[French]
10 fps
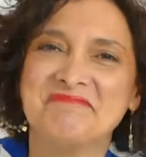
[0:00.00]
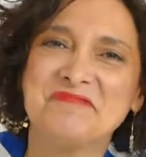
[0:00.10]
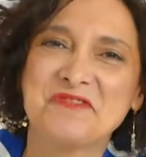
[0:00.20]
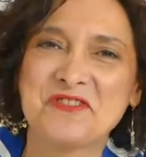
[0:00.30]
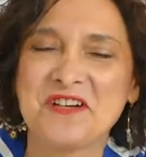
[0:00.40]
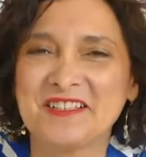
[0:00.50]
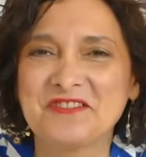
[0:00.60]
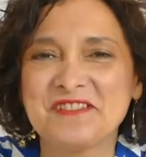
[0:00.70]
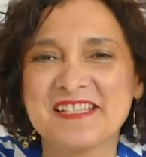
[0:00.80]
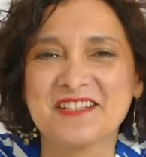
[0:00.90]
Bonjour à
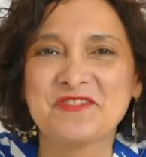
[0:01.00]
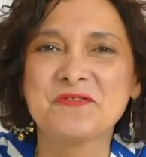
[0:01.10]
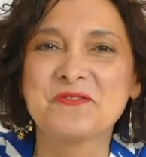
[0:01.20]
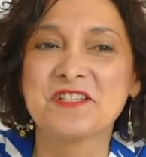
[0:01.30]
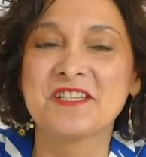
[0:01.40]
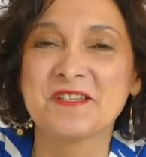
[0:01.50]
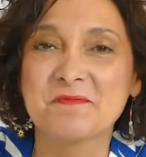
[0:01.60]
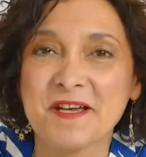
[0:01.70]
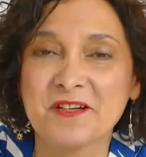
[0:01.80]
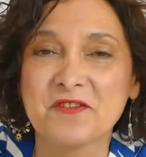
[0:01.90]
toutes et à tous,
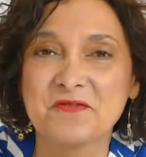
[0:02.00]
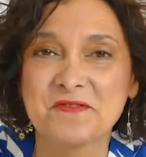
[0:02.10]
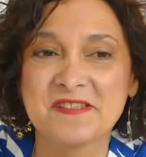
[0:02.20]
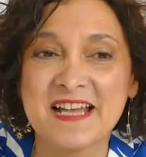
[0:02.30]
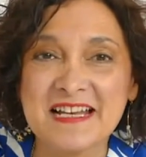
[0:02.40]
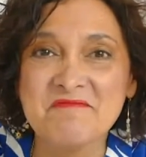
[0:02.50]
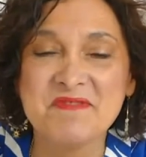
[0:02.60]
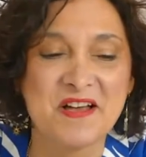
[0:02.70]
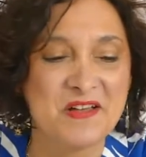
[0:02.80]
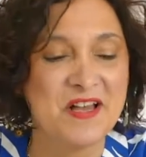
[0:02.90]
j'espère que vous allez
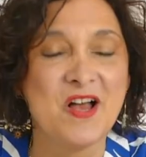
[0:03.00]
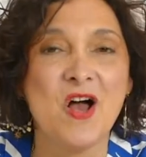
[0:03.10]
bien.